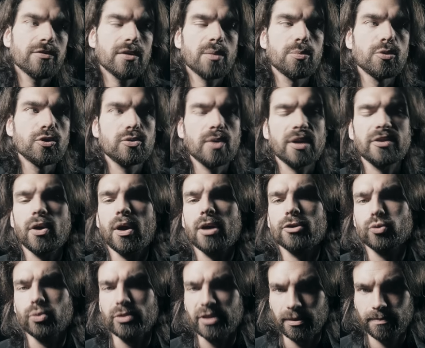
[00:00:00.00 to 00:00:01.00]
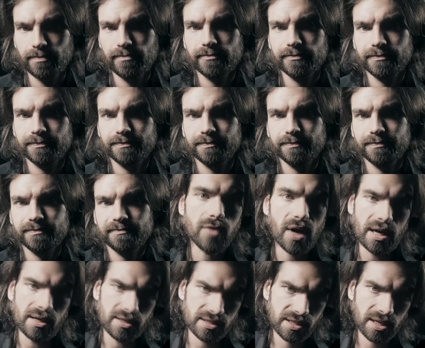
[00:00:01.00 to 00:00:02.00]
avoir besoin d'en rajouter.
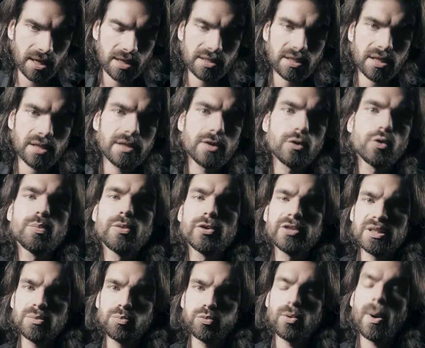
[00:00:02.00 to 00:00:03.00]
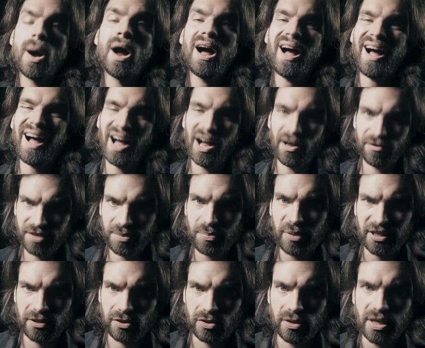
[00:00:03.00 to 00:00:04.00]
Voilà, ça c'était le petit point avis
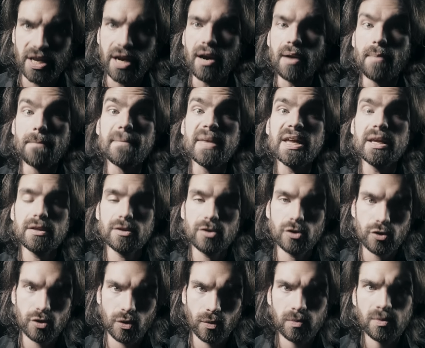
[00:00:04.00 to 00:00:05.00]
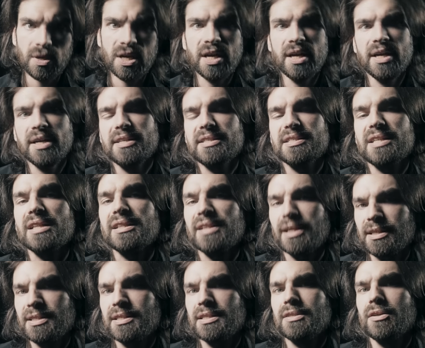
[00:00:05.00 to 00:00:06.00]
personnel. Mais non, cet
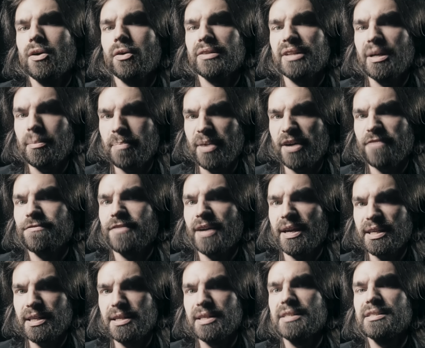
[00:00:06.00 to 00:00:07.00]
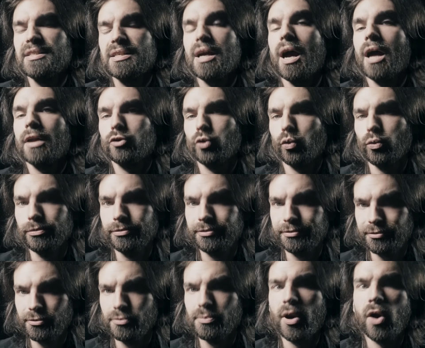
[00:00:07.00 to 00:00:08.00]
accident n'a pas failli laisser un trou
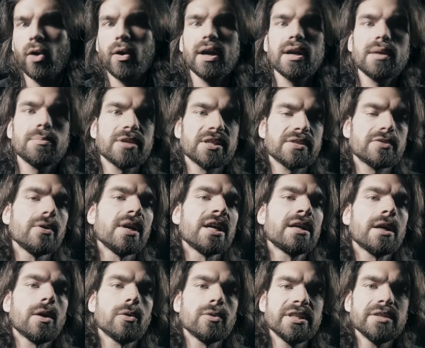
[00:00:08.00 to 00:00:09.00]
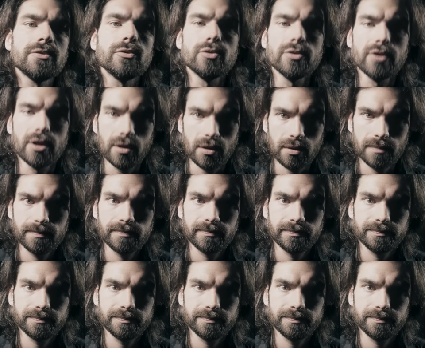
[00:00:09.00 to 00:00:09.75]
fumant à la place de la Caroline du Nord.